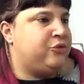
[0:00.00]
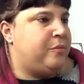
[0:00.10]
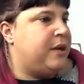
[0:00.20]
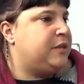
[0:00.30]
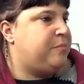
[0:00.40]

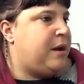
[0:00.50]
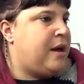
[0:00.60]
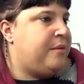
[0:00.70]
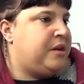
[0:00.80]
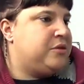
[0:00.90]
malas
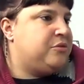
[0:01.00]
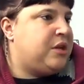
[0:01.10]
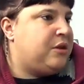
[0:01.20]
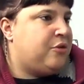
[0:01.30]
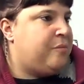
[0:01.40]
palabras, o
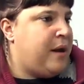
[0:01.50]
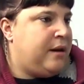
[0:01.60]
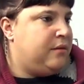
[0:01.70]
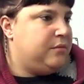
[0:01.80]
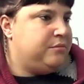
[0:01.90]
sea,
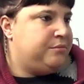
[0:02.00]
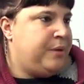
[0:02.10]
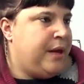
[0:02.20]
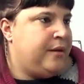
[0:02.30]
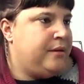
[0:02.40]
normal,
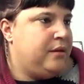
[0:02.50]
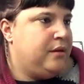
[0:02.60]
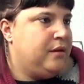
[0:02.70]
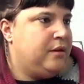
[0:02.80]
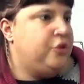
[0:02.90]
bien.
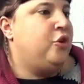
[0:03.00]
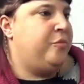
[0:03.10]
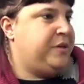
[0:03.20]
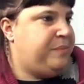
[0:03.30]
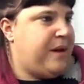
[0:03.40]
Yo no
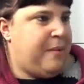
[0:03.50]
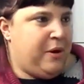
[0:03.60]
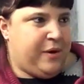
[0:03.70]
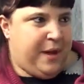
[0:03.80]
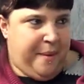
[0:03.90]
me esperaba
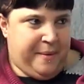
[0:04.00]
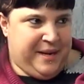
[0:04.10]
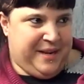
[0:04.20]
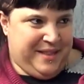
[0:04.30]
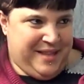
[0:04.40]
lo que iba a
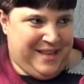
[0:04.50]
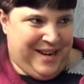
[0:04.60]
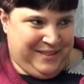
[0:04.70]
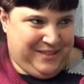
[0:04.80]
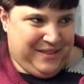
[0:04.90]
venir
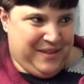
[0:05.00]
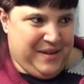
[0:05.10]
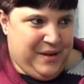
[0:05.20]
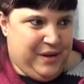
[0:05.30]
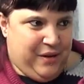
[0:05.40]
detrás. Claro, la
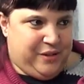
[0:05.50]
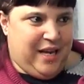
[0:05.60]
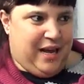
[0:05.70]
cuestión. O sea,